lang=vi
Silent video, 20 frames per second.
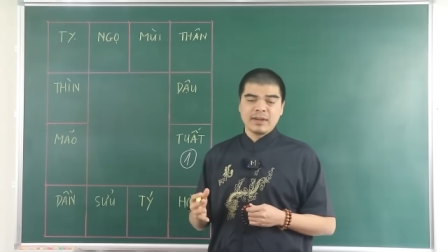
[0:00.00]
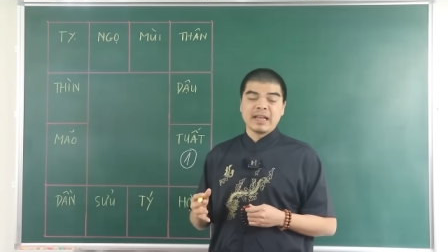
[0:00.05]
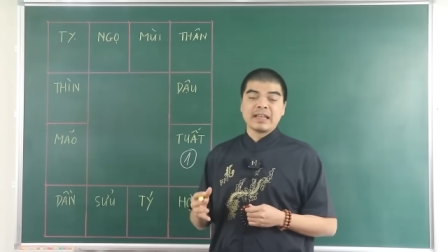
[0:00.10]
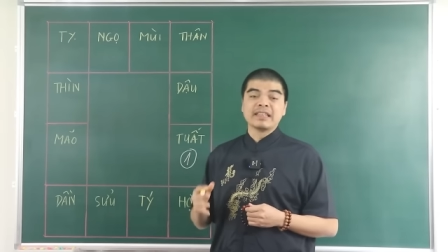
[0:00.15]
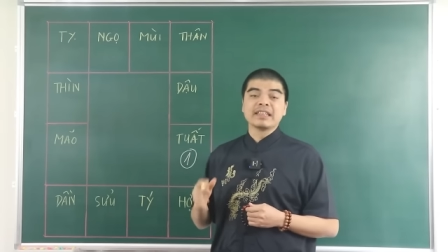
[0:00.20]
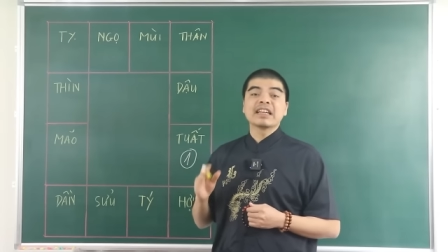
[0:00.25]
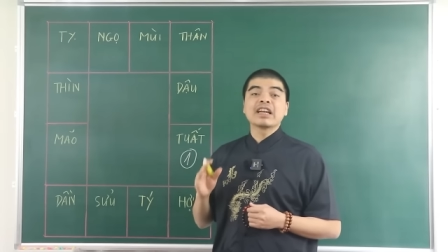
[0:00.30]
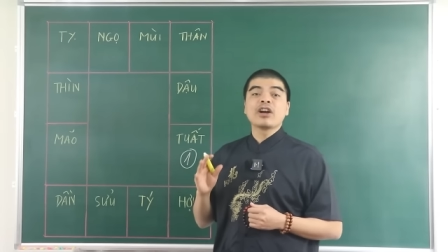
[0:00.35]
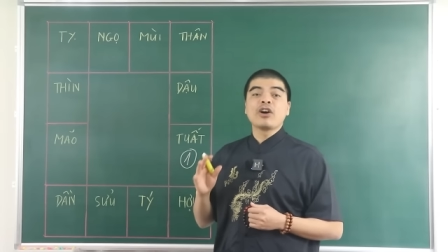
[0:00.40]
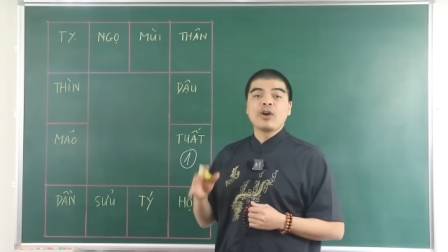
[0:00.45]

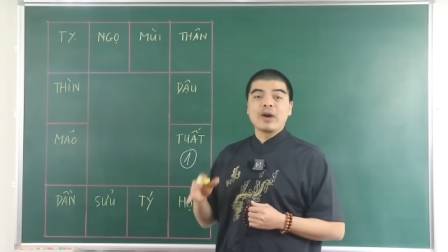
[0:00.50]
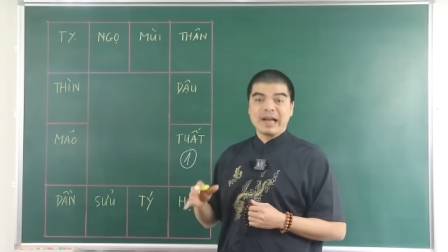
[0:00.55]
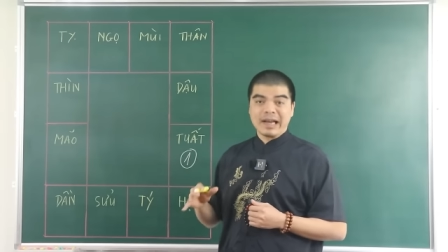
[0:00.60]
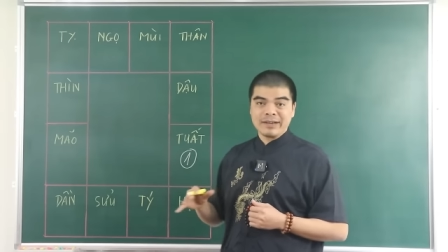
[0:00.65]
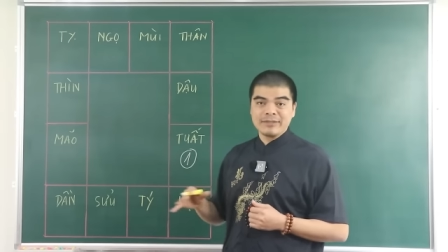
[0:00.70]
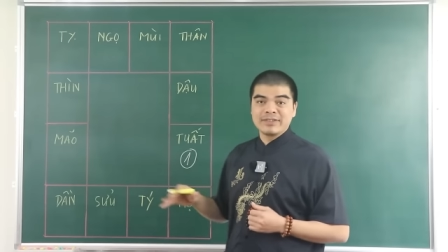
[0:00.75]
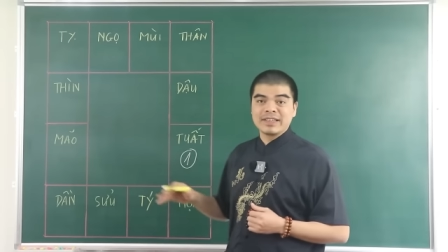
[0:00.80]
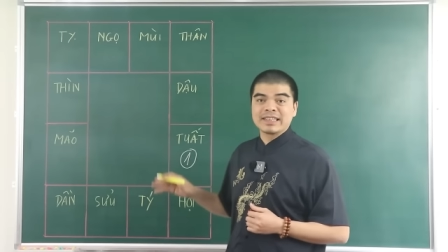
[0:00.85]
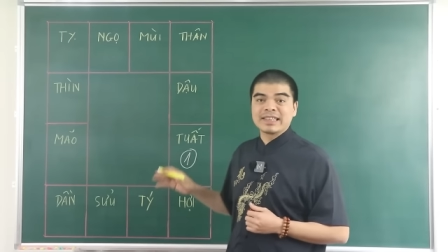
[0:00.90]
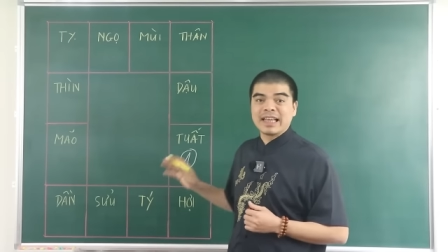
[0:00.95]
về những cái khó
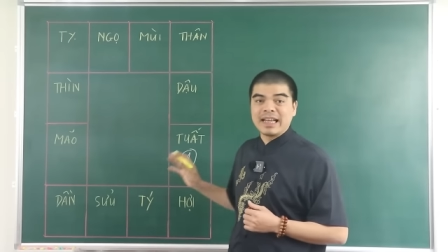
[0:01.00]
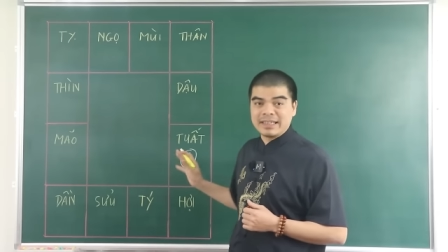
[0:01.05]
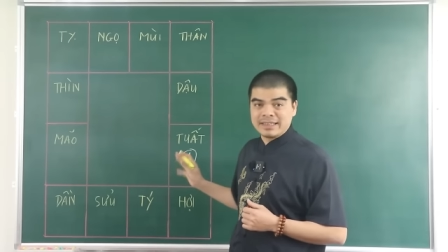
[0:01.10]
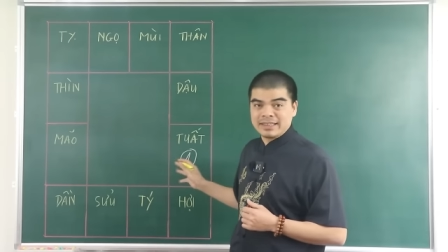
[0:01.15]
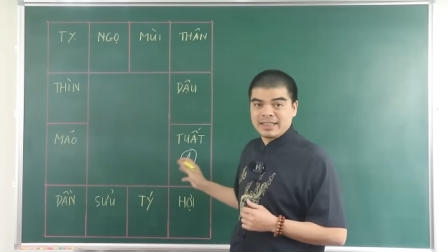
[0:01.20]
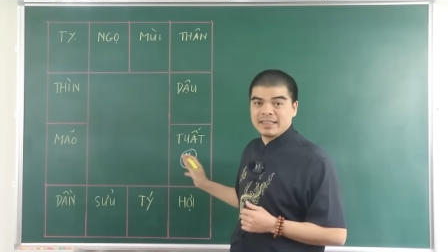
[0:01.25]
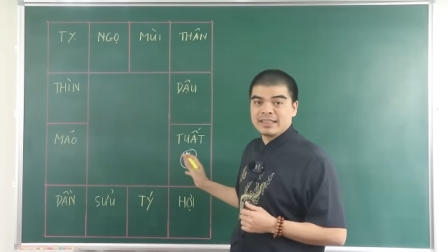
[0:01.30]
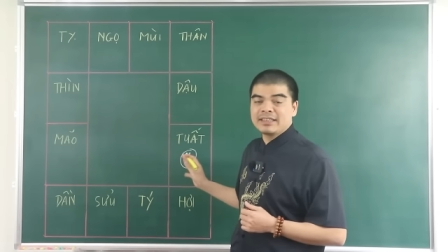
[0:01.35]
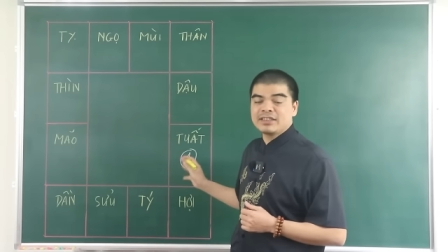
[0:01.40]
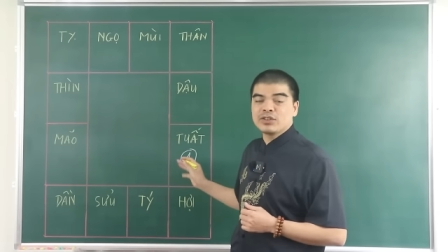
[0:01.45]
khăn về tài
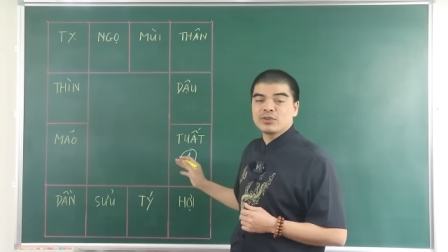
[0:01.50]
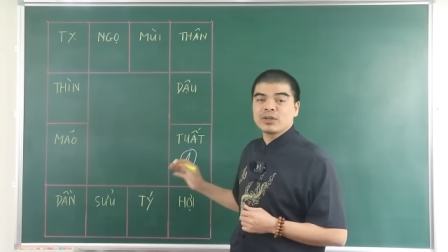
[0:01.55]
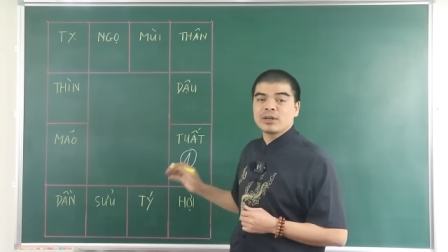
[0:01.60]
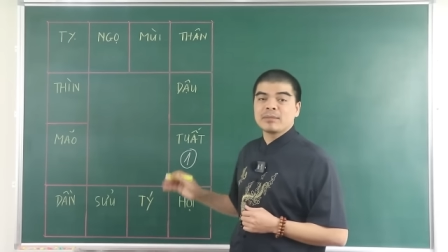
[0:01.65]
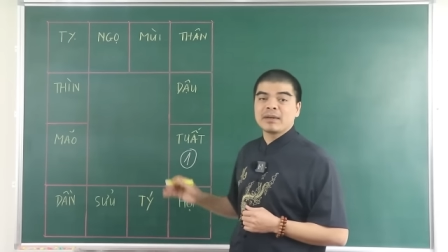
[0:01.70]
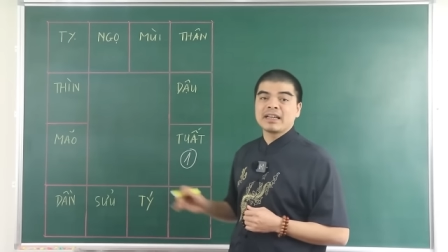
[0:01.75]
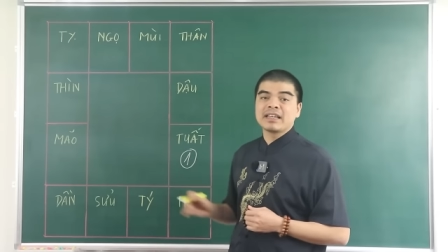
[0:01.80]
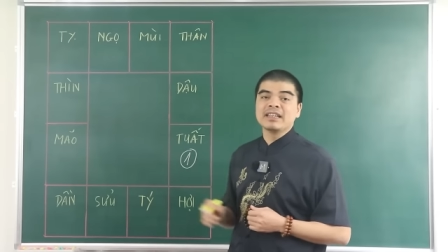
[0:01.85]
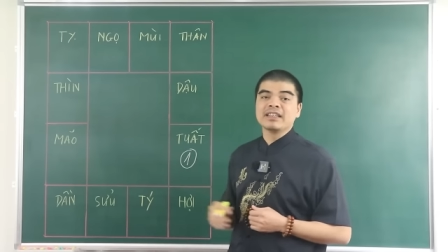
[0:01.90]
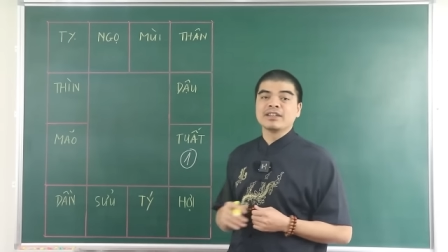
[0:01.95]
chính trong
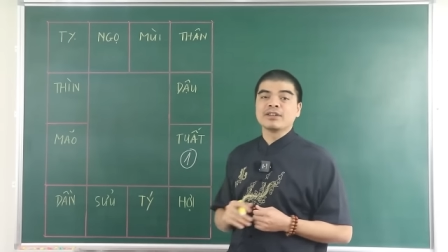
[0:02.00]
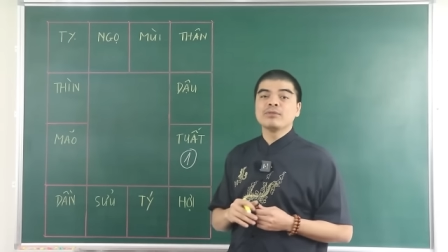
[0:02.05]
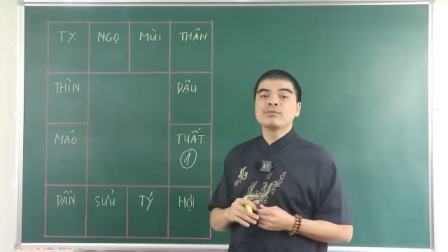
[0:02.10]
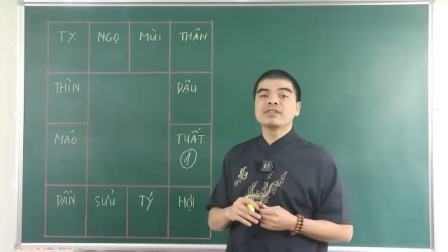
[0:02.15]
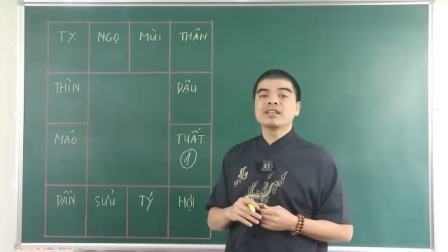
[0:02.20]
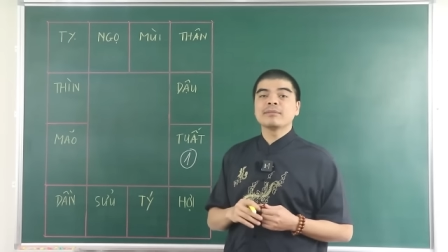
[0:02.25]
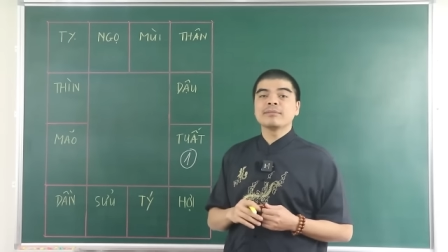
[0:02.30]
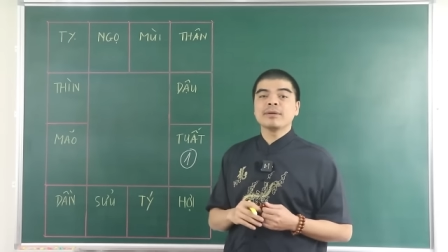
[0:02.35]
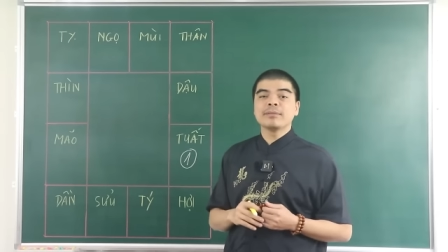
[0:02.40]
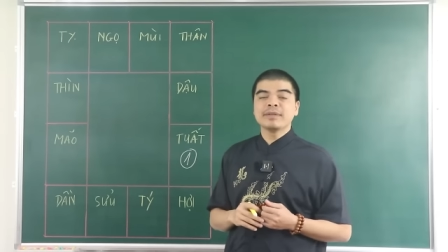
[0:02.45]
năm
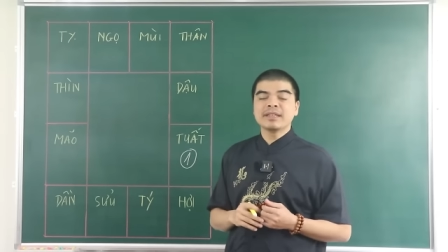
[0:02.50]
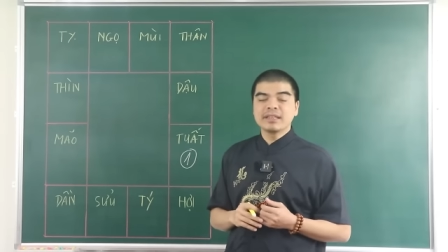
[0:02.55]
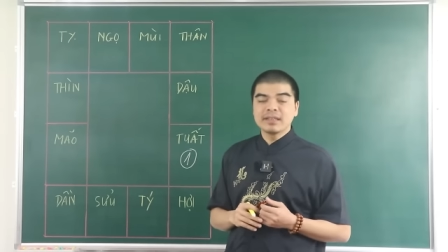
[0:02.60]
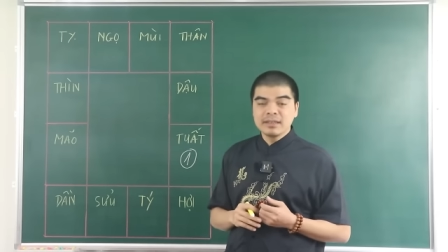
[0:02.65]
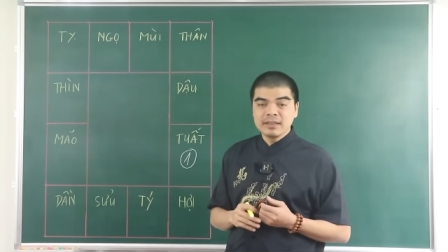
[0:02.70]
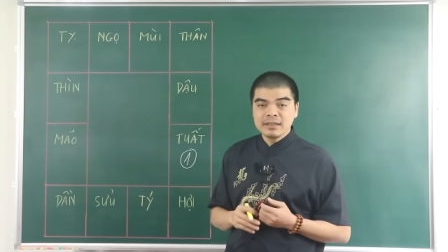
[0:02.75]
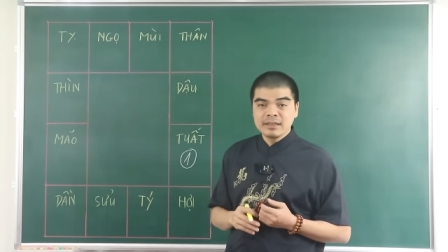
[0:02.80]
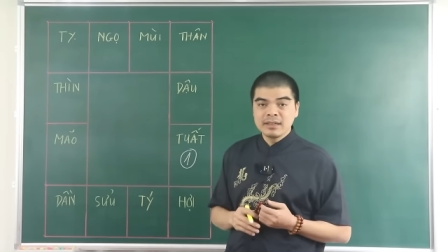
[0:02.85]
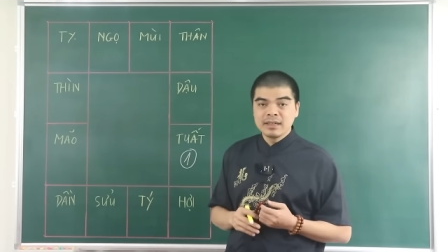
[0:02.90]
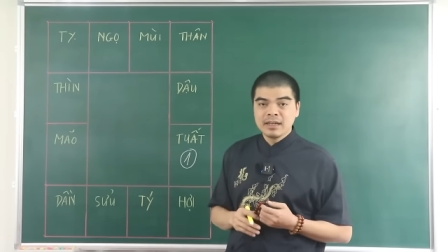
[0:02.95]

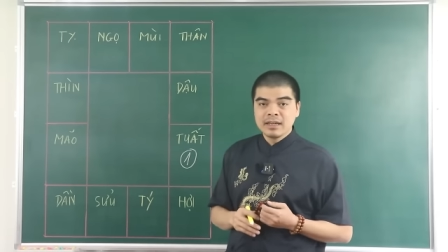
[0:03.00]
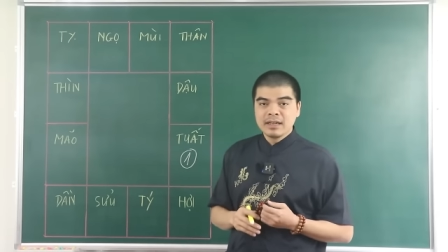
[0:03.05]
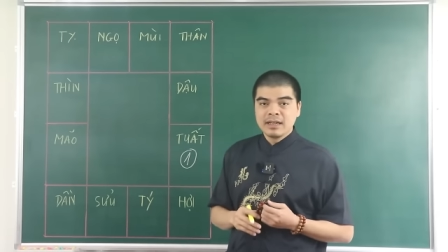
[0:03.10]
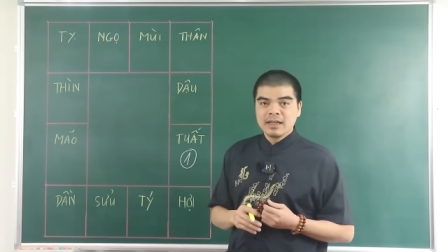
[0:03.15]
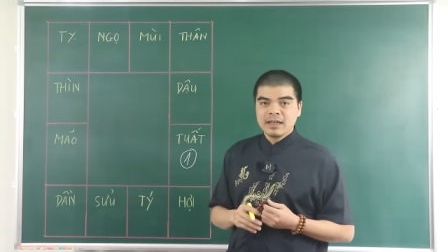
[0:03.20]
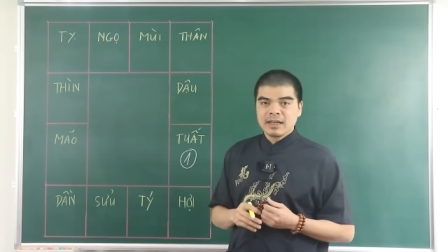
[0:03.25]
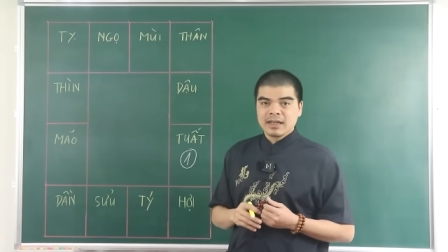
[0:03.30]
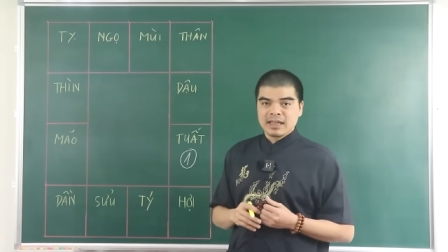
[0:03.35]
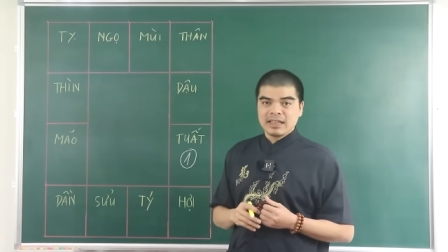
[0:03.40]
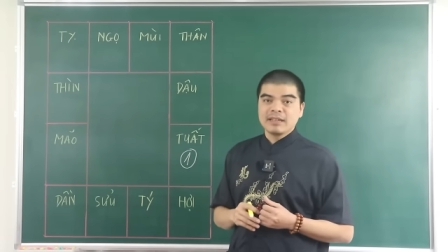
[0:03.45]
2024,
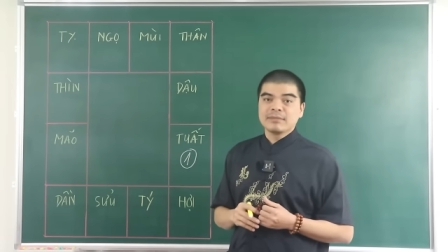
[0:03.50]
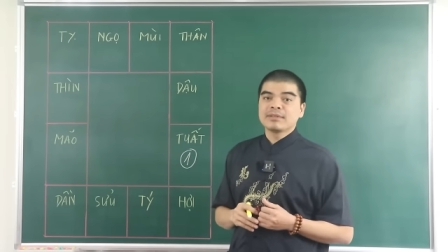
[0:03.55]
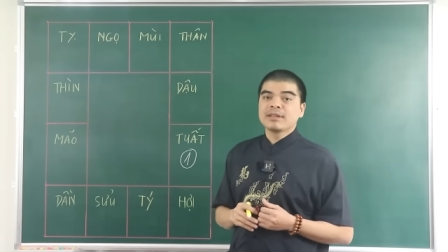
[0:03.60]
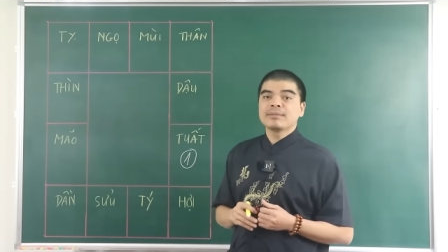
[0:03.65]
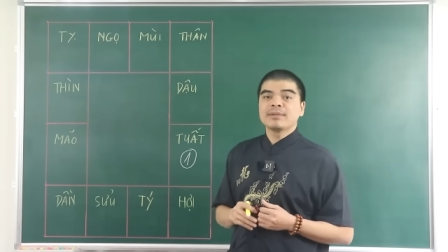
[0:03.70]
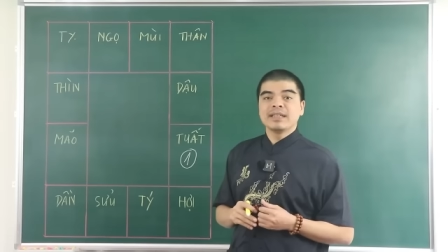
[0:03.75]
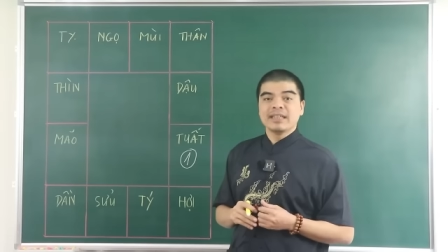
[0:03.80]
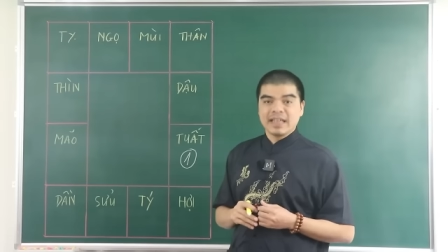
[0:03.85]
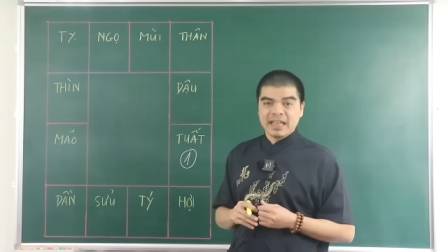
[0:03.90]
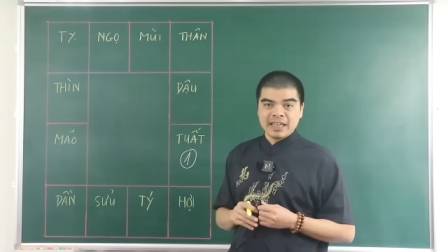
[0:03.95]
cái năm
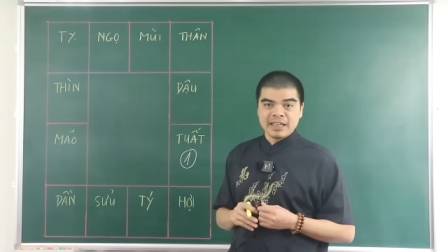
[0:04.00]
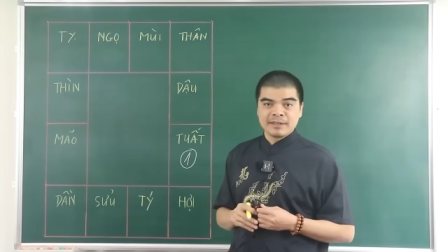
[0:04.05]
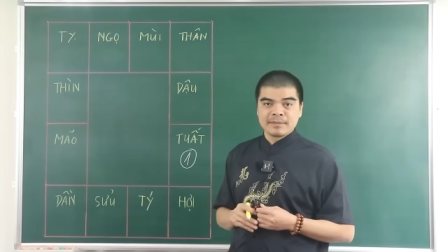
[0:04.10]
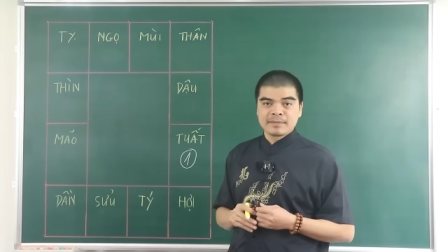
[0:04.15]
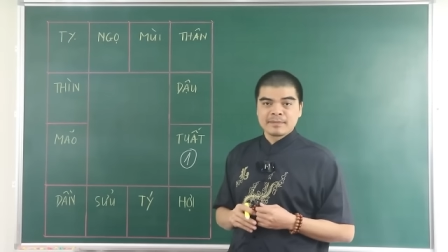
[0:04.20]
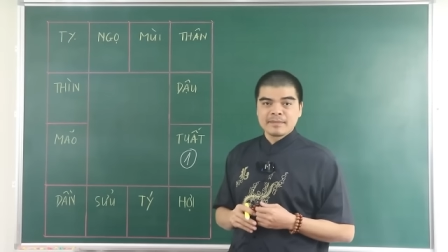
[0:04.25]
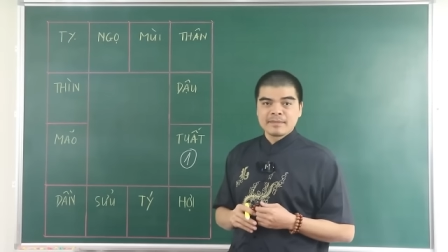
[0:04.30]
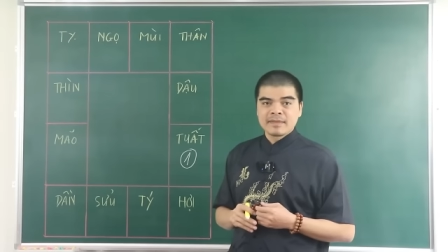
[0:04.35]
Giáp Thìn này.